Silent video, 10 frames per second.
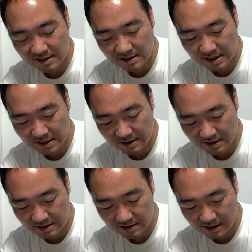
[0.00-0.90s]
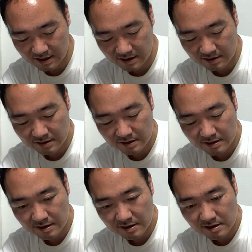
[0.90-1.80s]
てやってきた
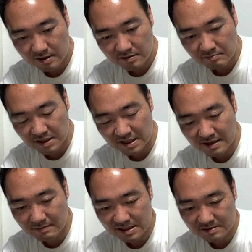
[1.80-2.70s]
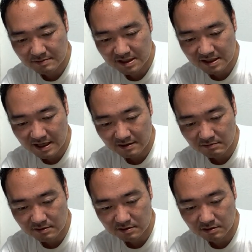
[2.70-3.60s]
みんな真面目にやろ
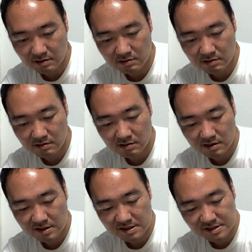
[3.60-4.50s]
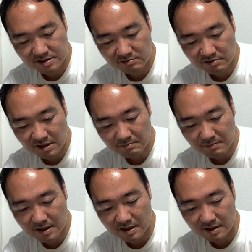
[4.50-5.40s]
うよと一生懸
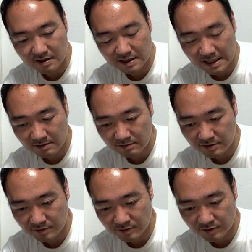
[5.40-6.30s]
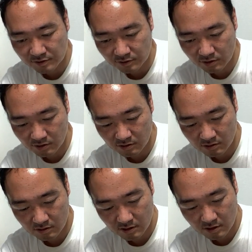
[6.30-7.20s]
命やろうよということを
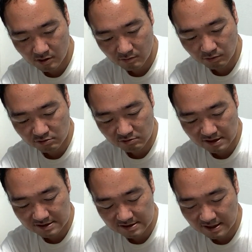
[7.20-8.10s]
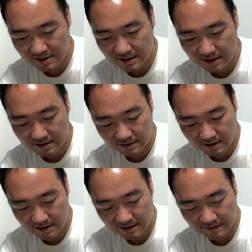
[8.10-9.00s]
僕は伝えたかった
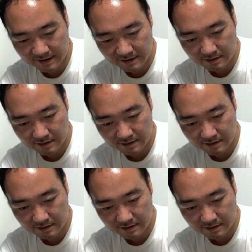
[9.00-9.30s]
からね